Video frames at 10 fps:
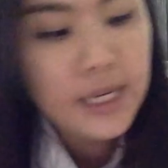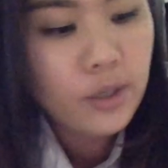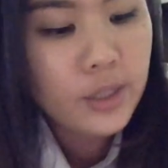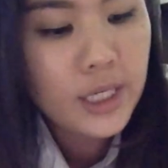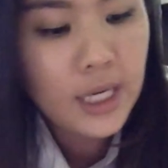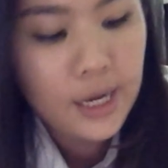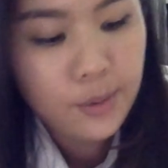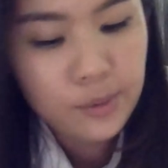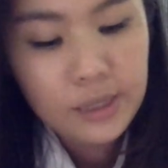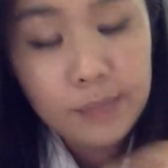เนาะที่ขา
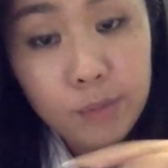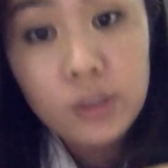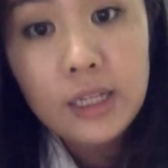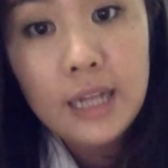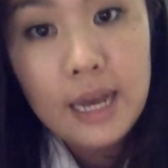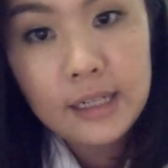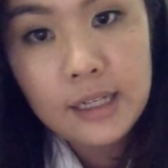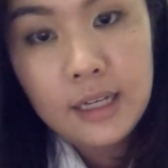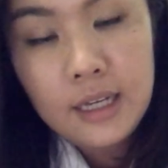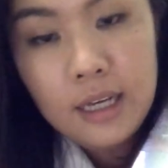ยอยู่ตามท้องตลาด
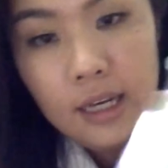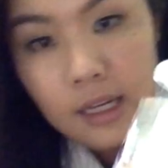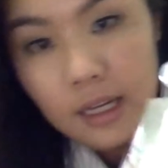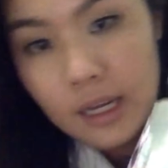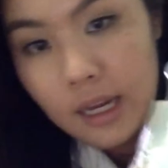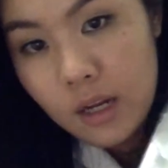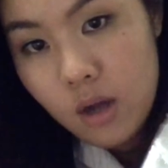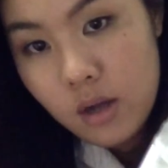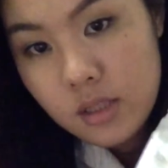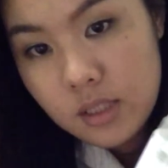
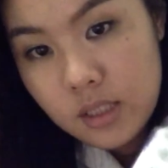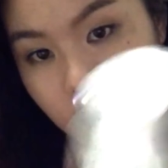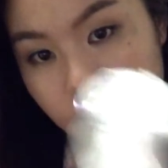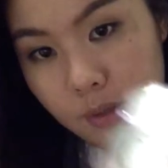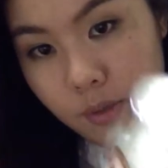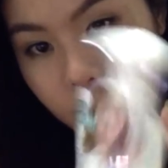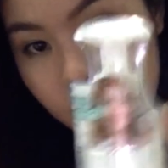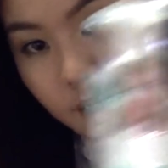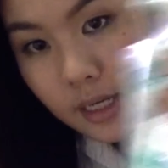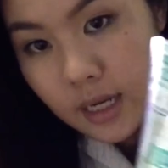แล้วก็ซื้ออันนี้มาด้วย
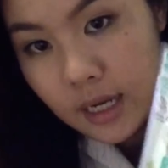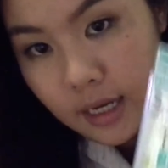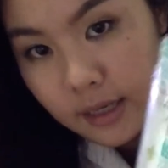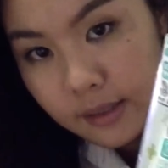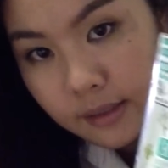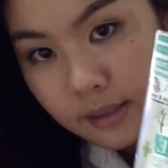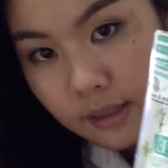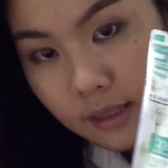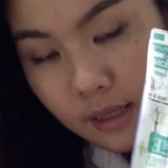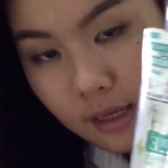นะคะ
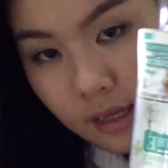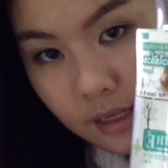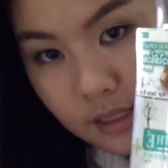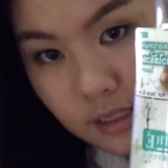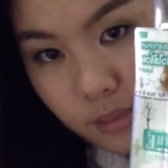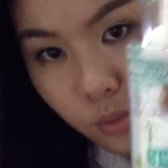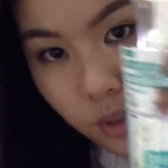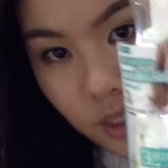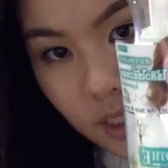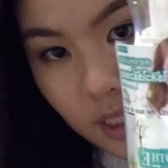
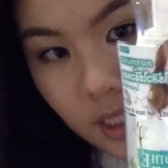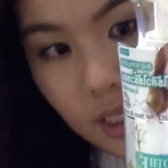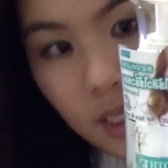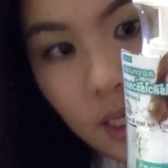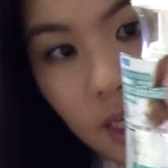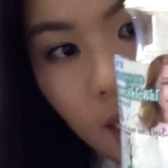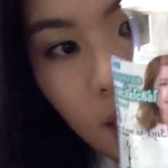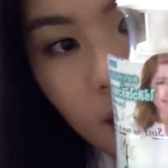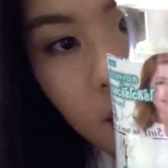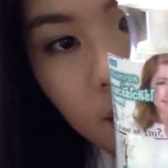Smooth E
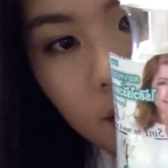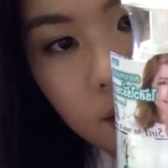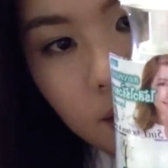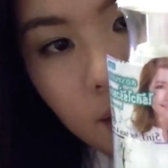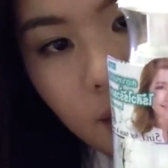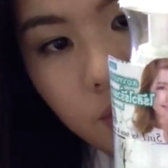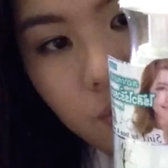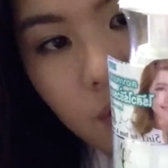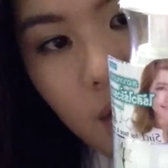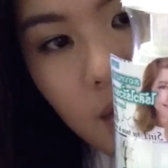
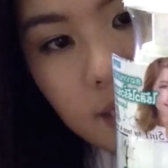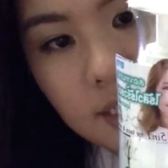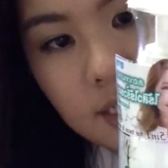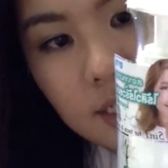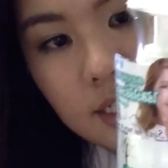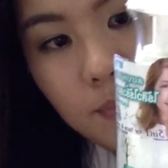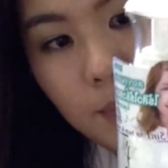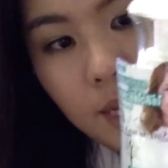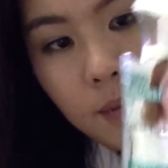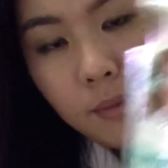Extra Sensitive
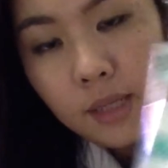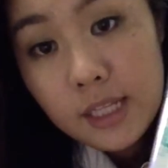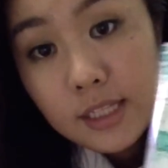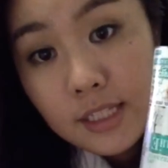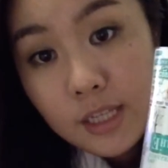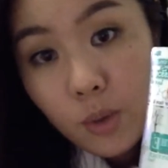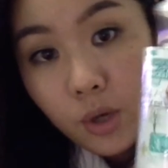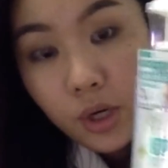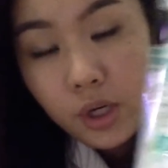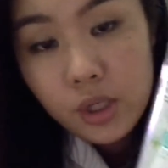Makeup Cleansing
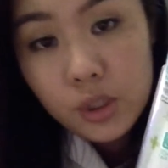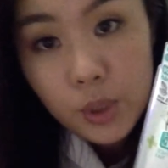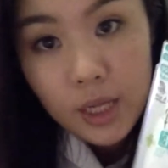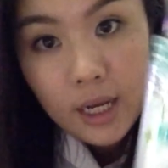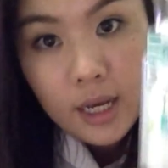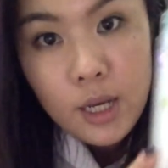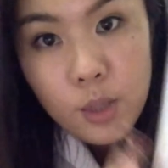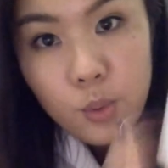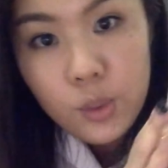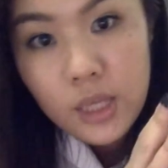Water คือตัวเนี้ย
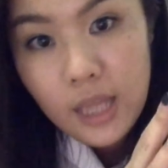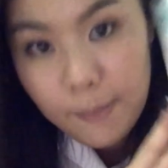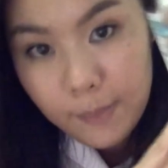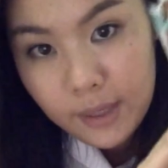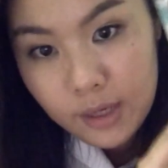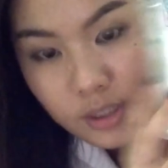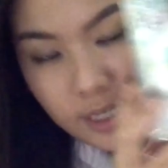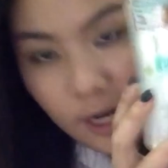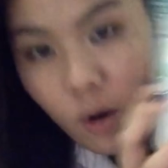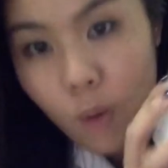กุ้งกิ้งแอบไปลอง
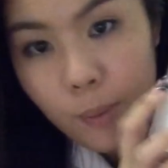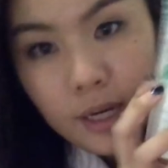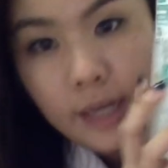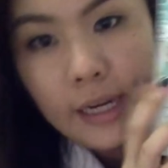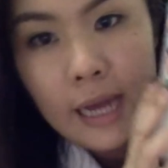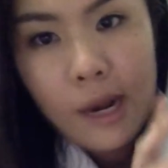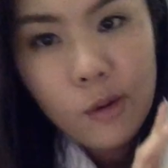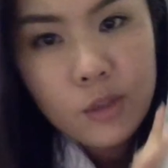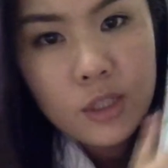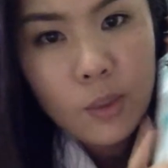ใช้ของเพื่อนนะคะ
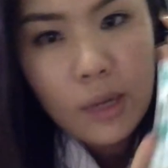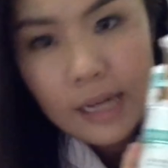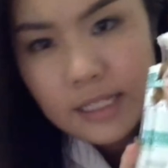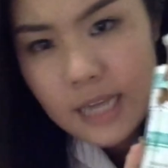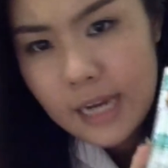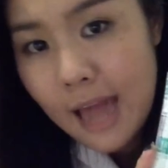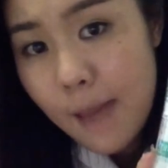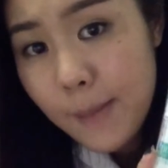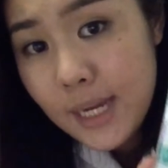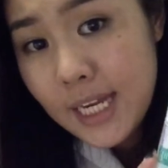รู้สึกว่าหลังใช้ห
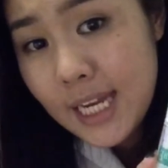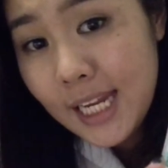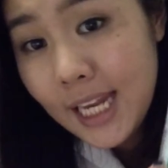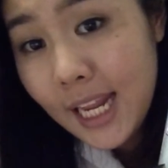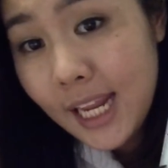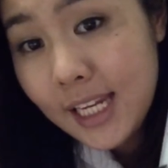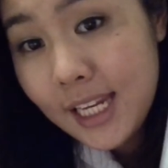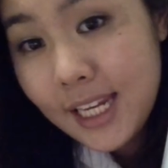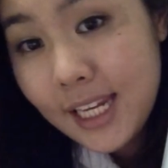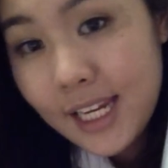น้ามันเด้งๆดี